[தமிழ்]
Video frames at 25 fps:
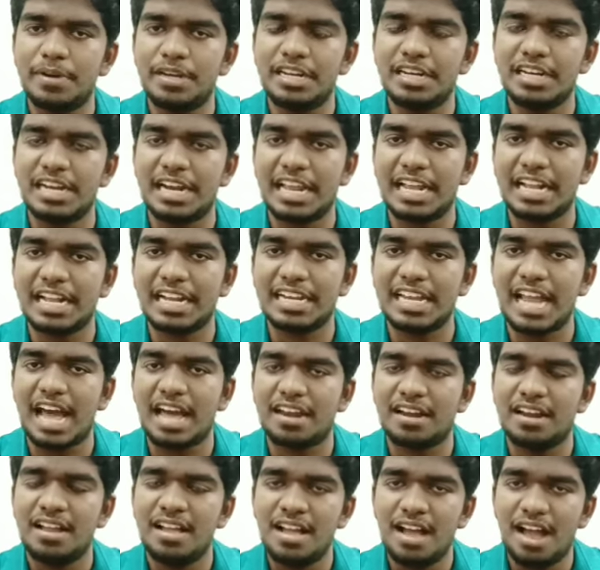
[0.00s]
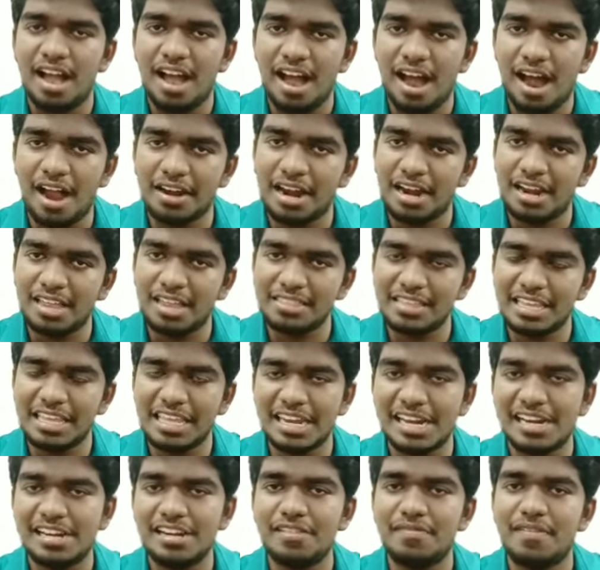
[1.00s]
என்று நினைக்கின்றார் ஆனால் அந்த
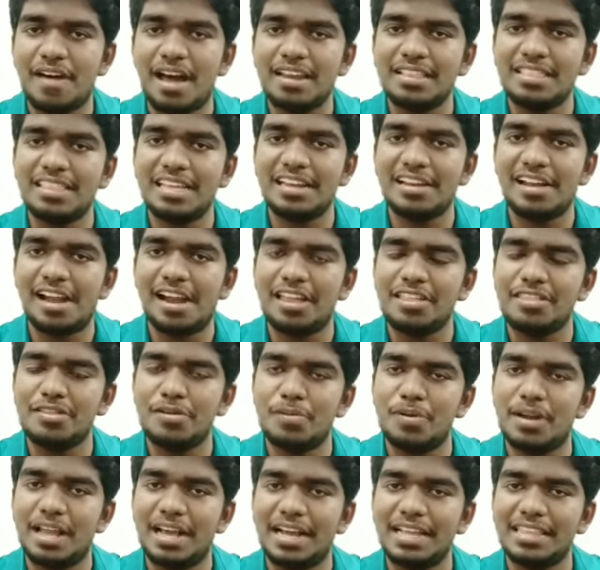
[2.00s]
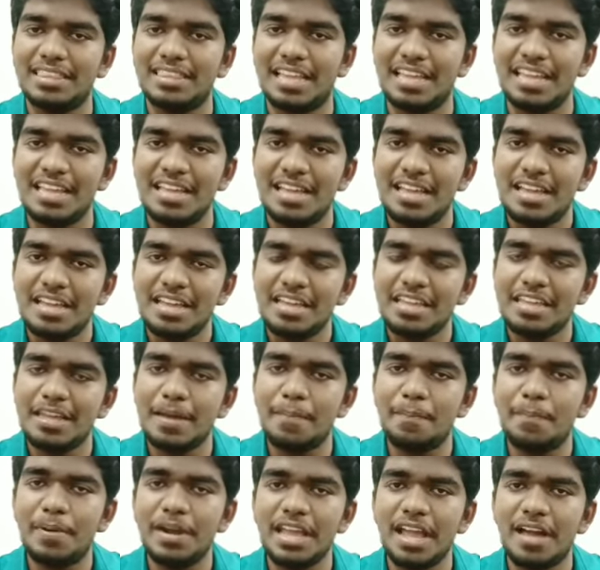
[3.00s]
இரண்டு வார்த்தையினால் அந்த உலகத்தை
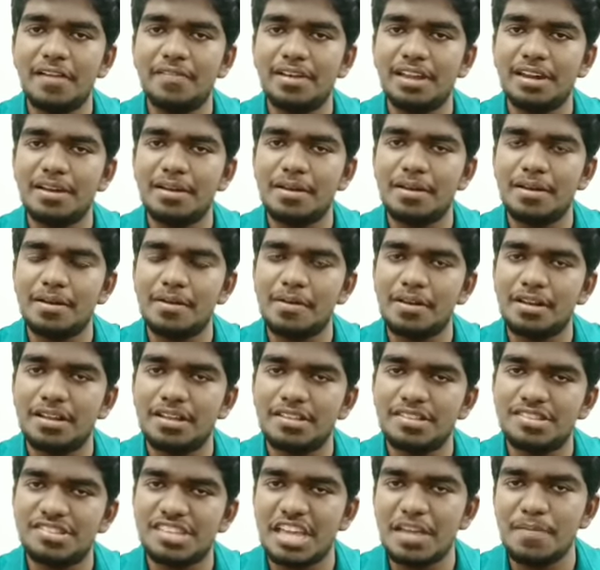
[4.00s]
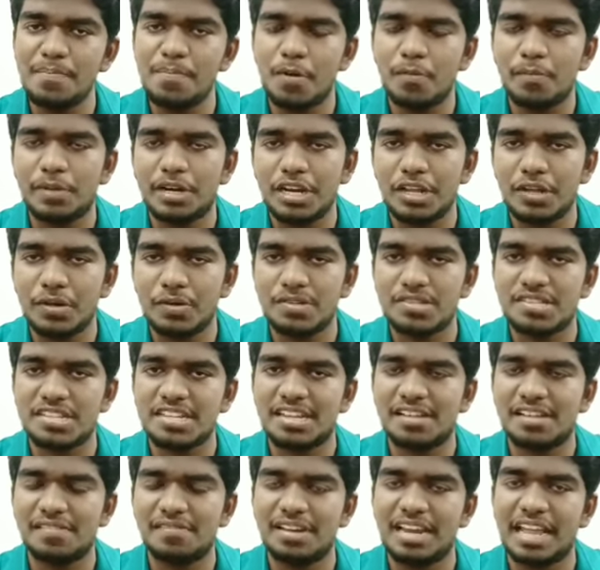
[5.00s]
எப்படி அவர் ஜெயிப்போம் என்று
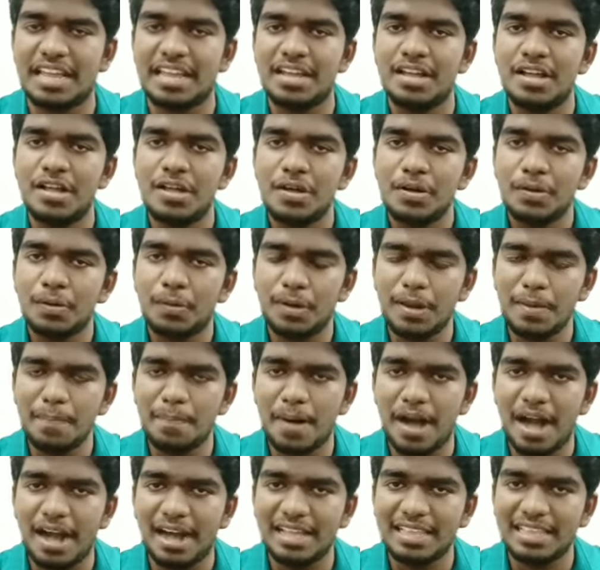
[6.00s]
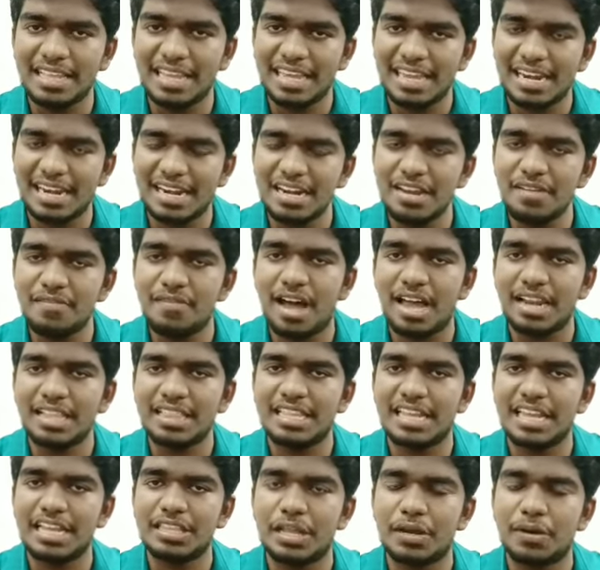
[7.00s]
யோசிக்கவில்லை குறிப்பாக அந்த இரண்டு
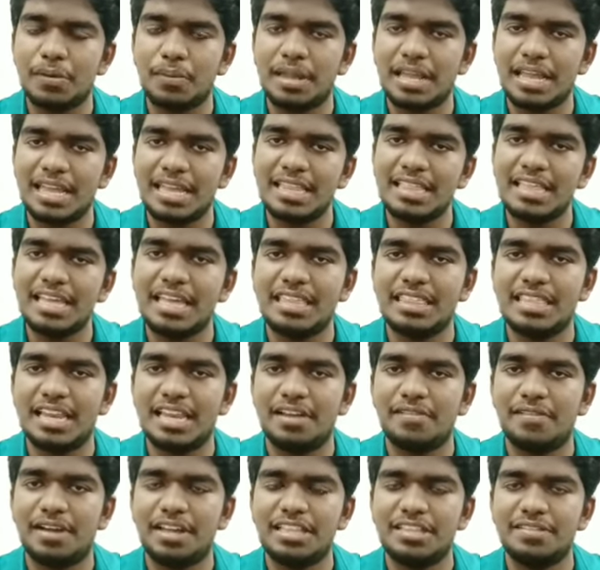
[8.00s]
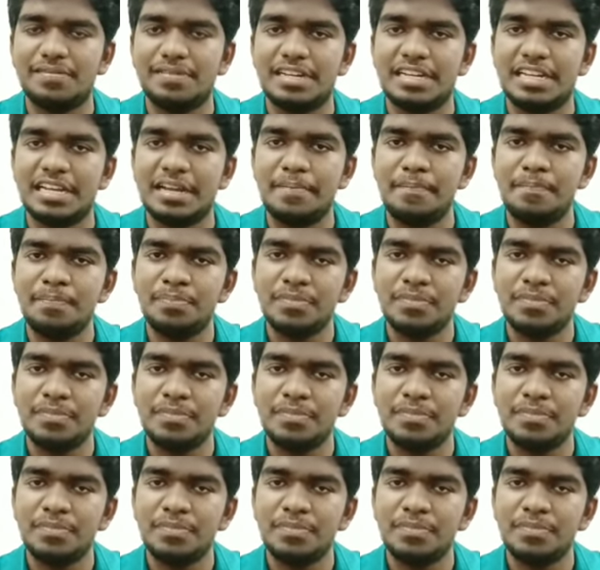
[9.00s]
வார்த்தையை தன்னுடைய இருதயத்தில் வைத்துவிட்டு